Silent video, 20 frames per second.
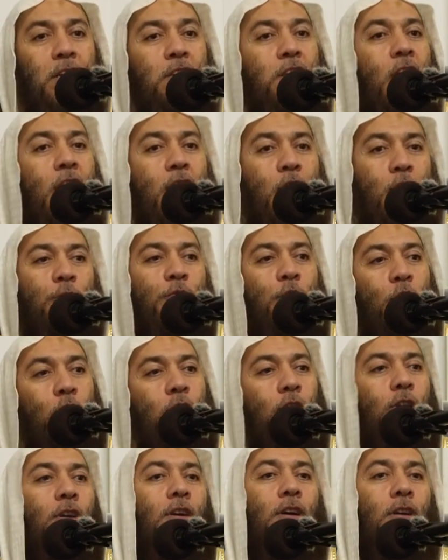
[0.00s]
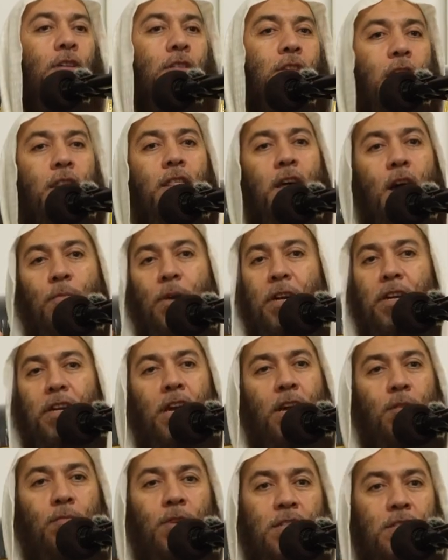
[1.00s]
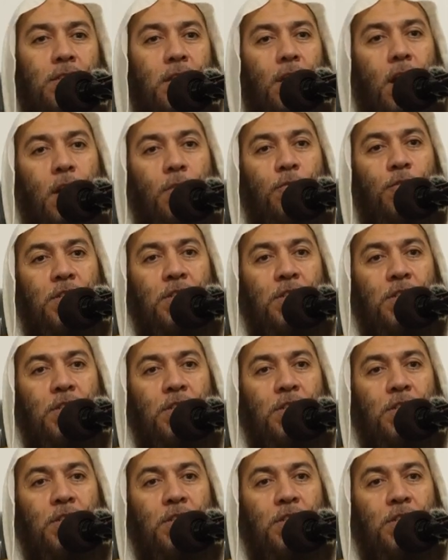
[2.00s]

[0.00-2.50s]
تكفر تذهب النعم نسأل العافية